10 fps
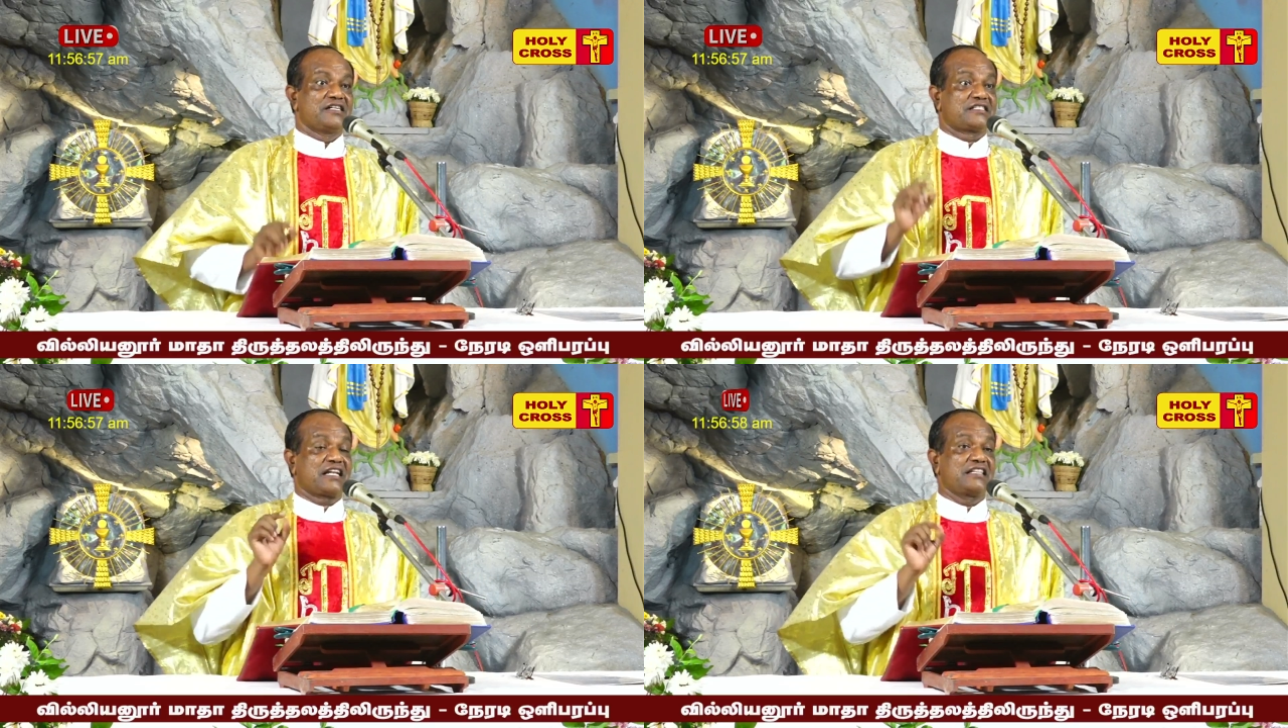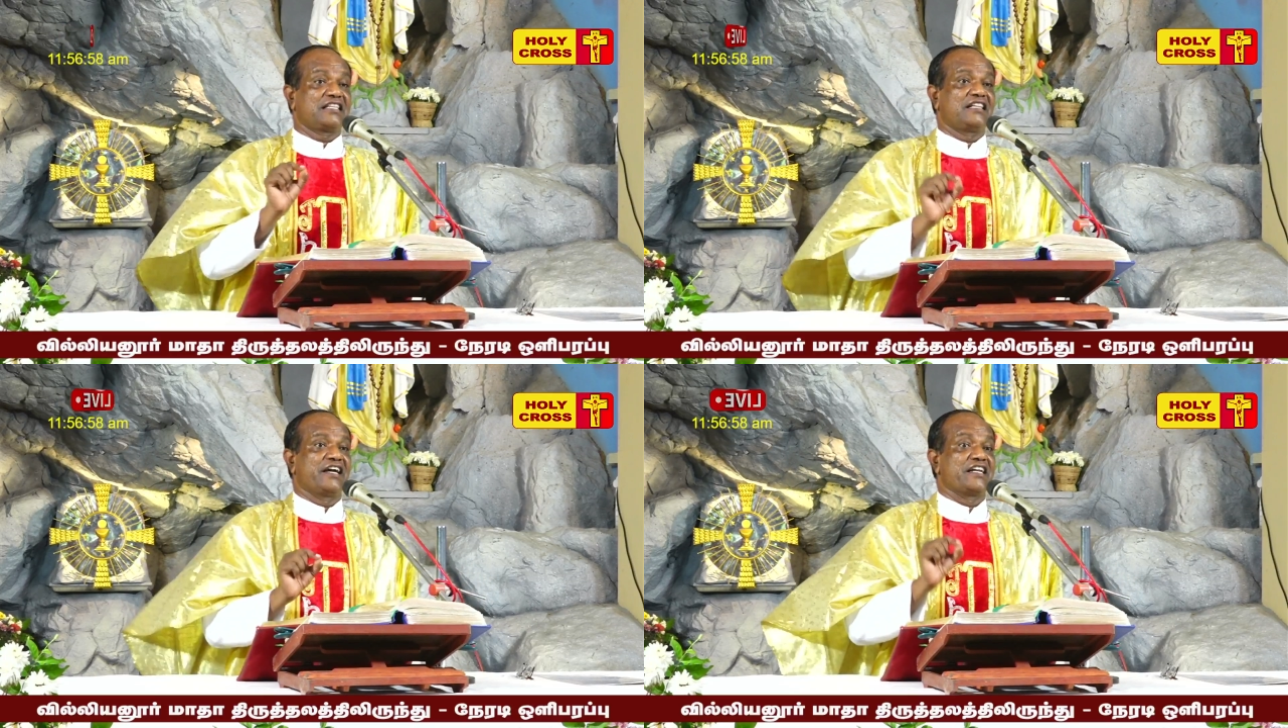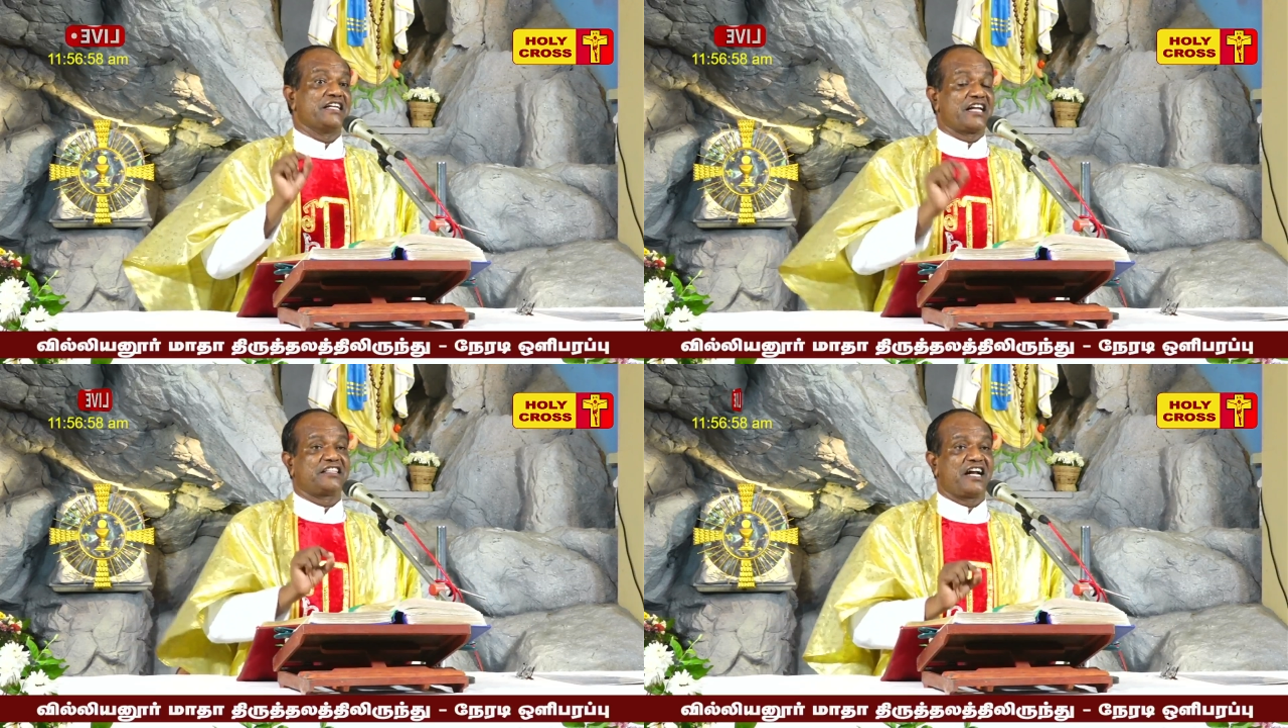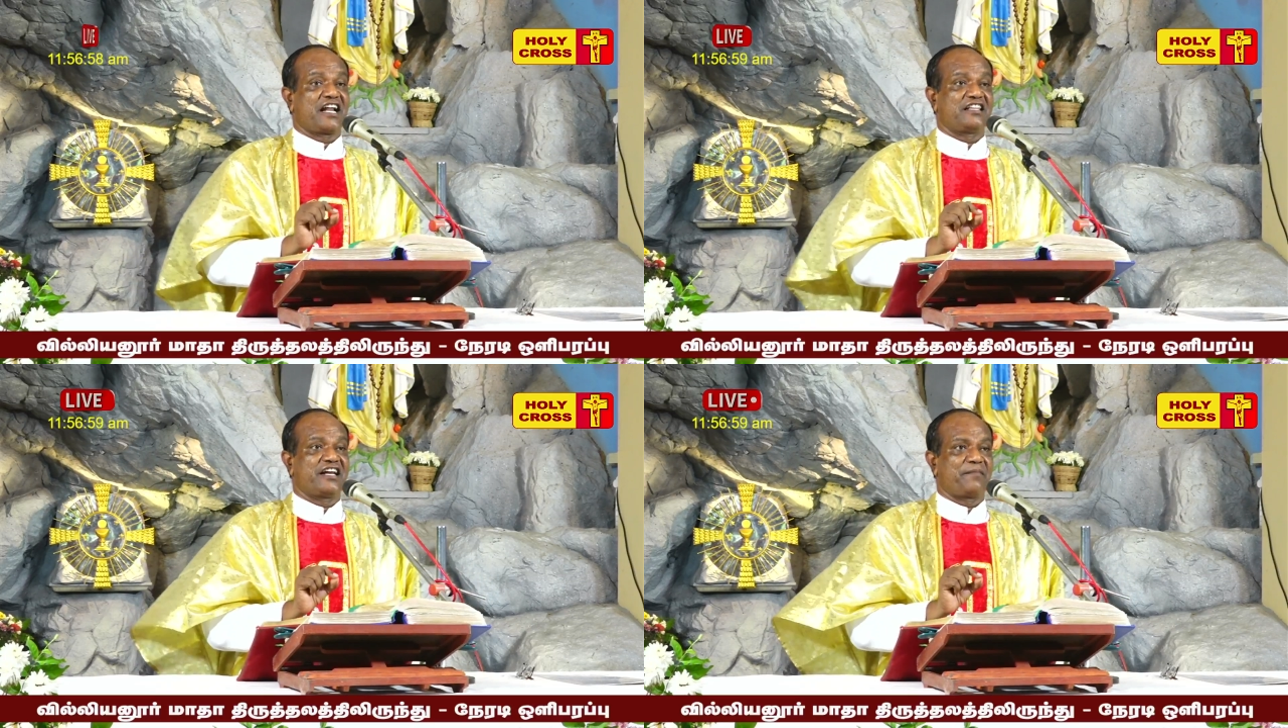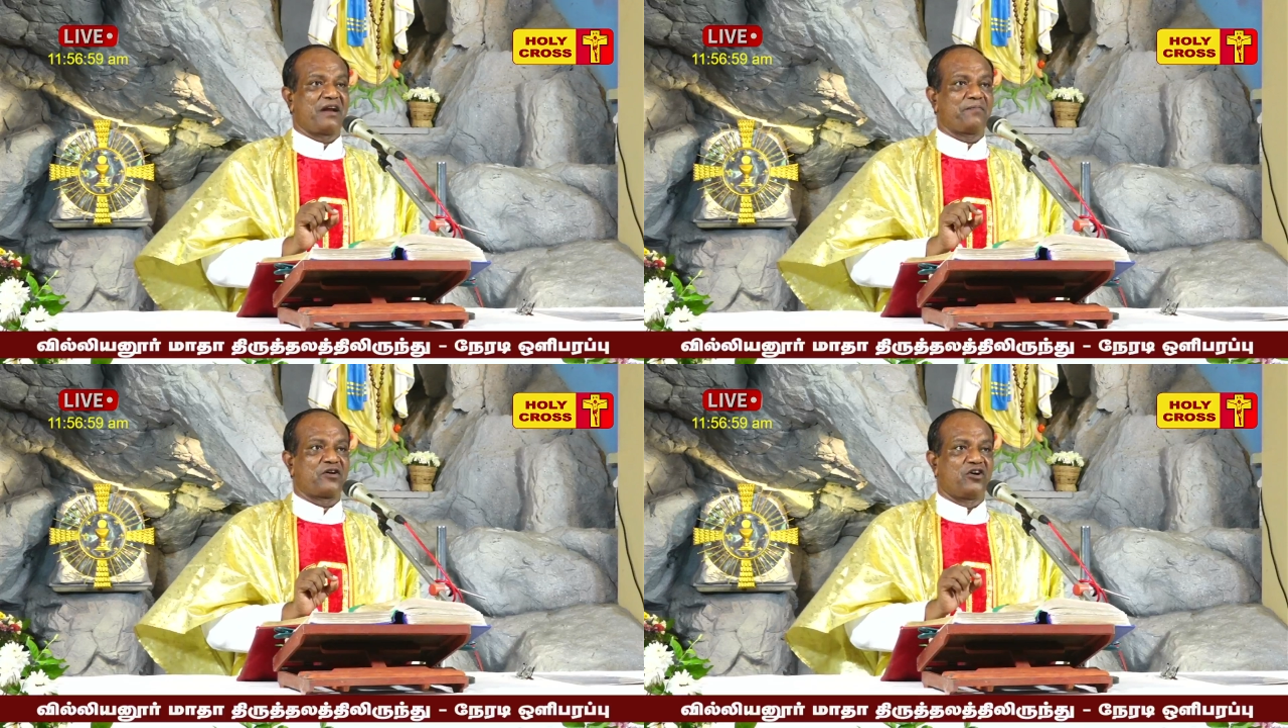சிறந்ததை நேர்த்தியானதை நம்ம என்ன
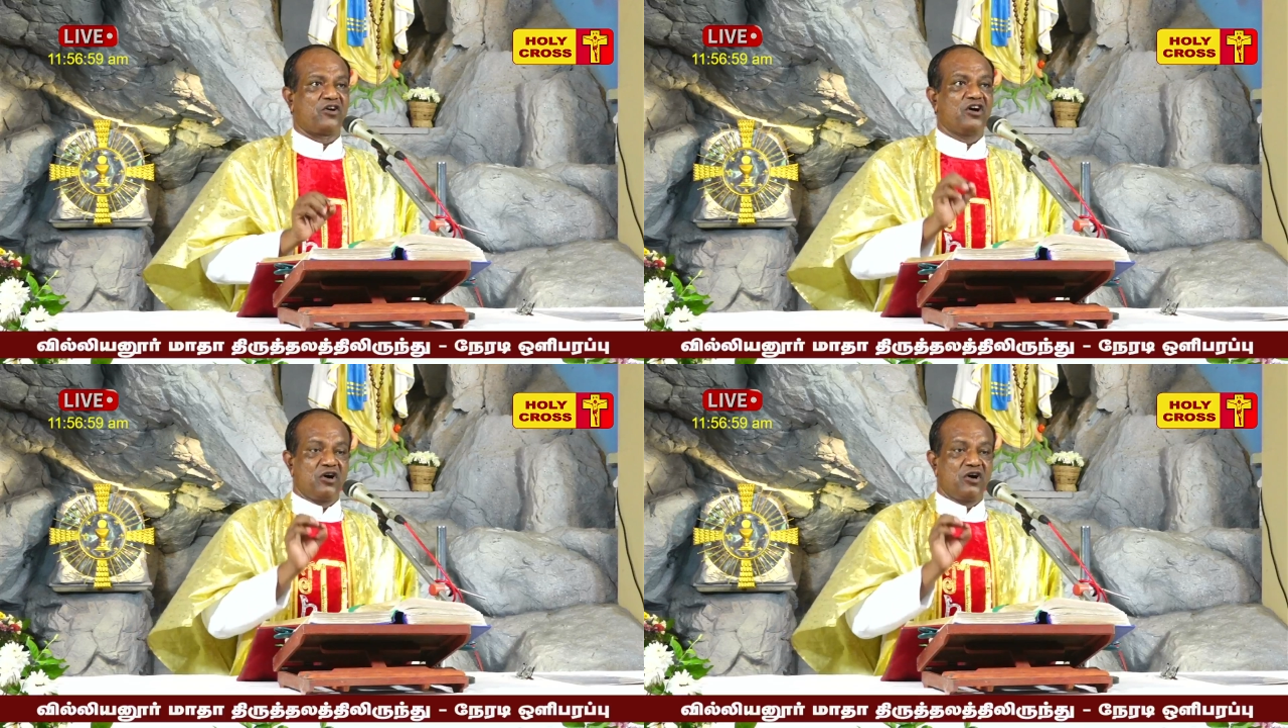பண்ணுறோம்